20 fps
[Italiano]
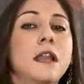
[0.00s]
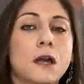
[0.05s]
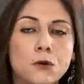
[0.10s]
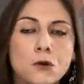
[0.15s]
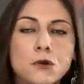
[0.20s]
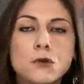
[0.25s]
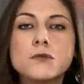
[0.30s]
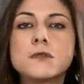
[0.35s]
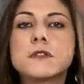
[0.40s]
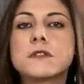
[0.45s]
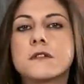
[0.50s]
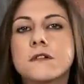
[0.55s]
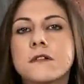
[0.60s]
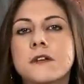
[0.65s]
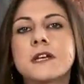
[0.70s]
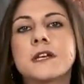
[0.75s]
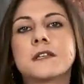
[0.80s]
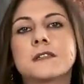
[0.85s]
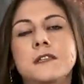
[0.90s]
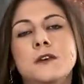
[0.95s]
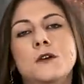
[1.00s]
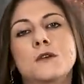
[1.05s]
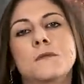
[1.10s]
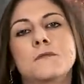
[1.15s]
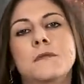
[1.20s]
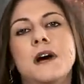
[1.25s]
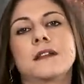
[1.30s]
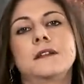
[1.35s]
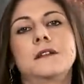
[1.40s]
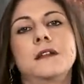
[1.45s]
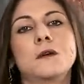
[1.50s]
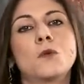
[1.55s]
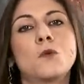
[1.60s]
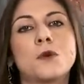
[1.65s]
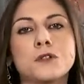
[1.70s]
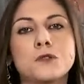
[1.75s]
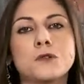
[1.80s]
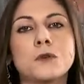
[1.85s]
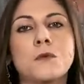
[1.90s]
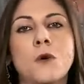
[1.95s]
La corruzione si combatte in
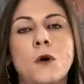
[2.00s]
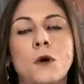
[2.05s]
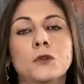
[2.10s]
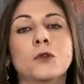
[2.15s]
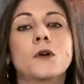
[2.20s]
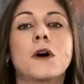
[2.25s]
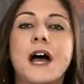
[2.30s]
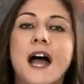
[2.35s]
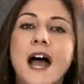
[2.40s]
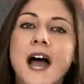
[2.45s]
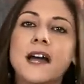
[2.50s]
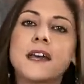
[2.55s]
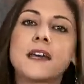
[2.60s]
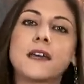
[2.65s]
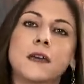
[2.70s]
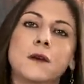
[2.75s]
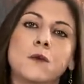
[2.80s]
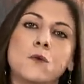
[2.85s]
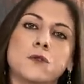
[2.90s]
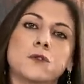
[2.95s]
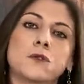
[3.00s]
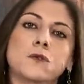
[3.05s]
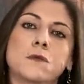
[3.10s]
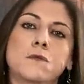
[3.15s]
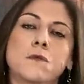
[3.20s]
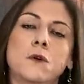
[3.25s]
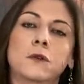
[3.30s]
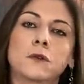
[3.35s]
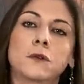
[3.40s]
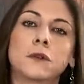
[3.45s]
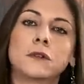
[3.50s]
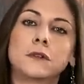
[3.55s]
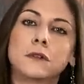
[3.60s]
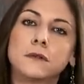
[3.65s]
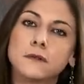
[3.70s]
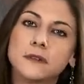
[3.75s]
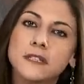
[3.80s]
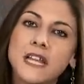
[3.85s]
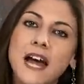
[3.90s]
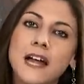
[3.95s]
questo modo, anche in questo
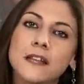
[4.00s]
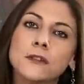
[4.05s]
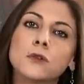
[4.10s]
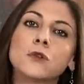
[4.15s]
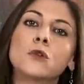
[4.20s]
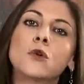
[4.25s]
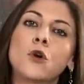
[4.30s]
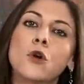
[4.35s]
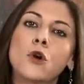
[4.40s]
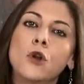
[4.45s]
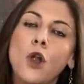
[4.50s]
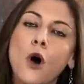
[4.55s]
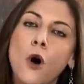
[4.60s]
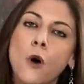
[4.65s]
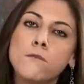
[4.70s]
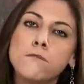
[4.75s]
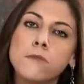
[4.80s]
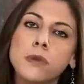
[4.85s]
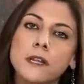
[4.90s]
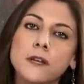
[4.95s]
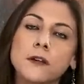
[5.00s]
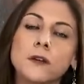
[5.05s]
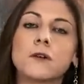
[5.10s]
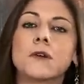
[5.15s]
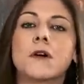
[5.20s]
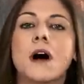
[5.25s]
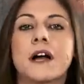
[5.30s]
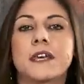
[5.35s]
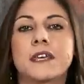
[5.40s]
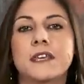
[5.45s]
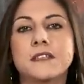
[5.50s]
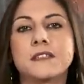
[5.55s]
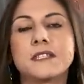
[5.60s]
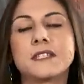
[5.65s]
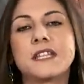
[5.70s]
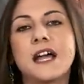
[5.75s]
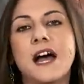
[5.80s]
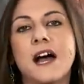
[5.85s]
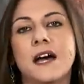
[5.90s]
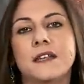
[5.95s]
modo, dando l'obbligo a chi
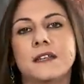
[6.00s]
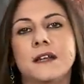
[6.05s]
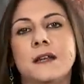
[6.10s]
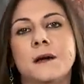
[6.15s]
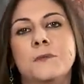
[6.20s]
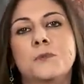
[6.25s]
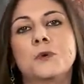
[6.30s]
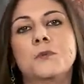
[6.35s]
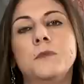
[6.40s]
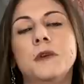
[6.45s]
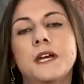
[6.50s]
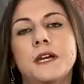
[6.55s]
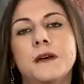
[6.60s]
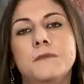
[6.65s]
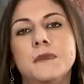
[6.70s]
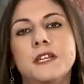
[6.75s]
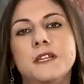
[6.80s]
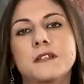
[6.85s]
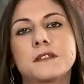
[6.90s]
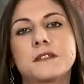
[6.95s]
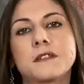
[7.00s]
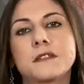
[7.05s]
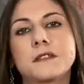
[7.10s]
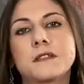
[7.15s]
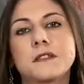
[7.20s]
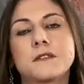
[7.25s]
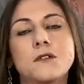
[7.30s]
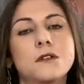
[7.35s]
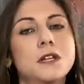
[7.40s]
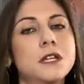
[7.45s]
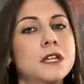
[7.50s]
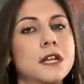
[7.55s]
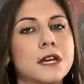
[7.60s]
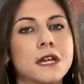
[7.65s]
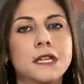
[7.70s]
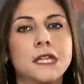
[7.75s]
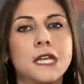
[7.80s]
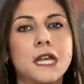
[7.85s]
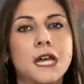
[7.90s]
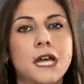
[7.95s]
sta nella pubblica amministrazione di
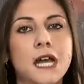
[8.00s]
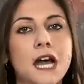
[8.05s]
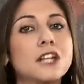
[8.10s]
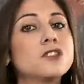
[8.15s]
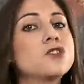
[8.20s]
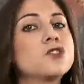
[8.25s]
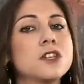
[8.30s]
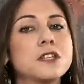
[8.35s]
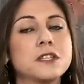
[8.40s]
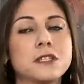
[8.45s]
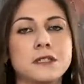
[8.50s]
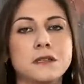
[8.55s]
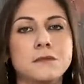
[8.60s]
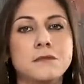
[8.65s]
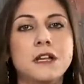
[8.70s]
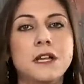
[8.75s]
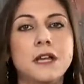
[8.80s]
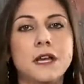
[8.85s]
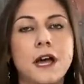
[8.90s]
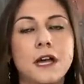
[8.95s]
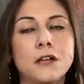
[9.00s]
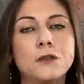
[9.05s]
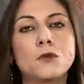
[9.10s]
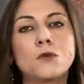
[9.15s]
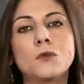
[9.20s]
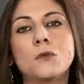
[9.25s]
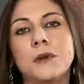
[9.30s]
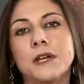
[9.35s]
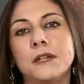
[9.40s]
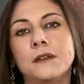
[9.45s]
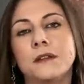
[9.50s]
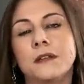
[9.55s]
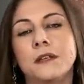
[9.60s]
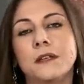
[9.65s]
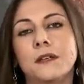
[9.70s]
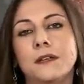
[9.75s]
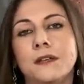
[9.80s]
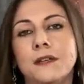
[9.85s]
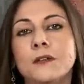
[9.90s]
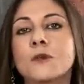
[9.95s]
rendere accessibili
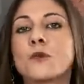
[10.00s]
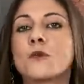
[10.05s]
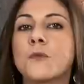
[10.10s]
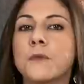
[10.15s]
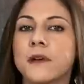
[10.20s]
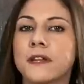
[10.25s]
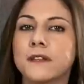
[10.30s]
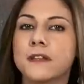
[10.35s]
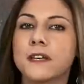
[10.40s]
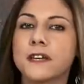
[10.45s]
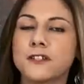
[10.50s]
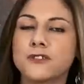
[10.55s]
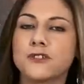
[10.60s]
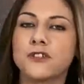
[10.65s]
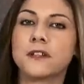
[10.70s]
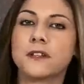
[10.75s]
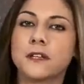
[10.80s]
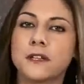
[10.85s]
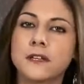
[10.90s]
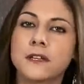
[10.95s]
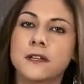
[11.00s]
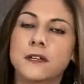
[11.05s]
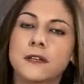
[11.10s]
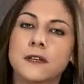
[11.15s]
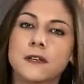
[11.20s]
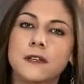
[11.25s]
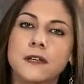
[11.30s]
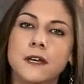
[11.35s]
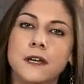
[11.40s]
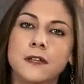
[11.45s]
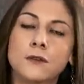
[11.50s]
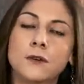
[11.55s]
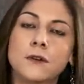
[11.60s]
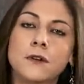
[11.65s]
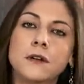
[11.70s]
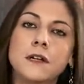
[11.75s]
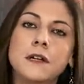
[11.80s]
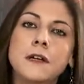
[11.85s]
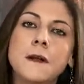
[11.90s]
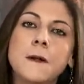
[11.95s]
documenti, i documenti che i cittadini
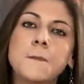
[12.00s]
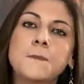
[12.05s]
chiedono.